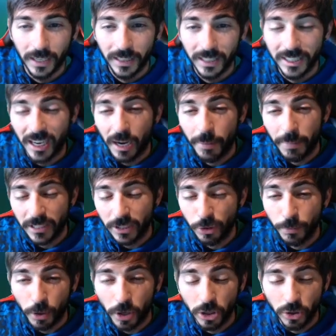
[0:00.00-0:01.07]
dice que el pase es un
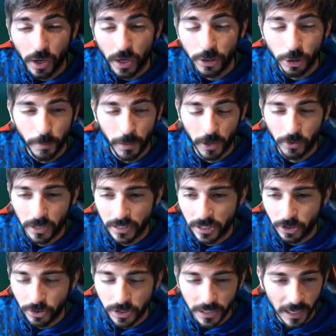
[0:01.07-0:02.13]
poquito alto, pero aún así
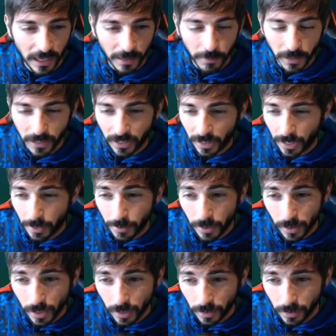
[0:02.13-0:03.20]
consigue rematar de
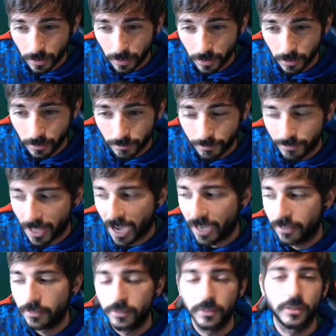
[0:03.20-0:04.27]
cabeza. Ah,
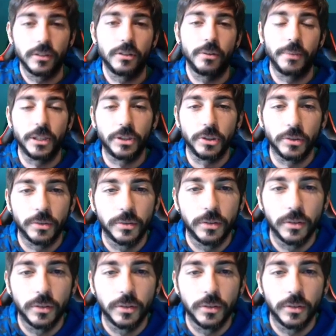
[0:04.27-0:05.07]
no metió.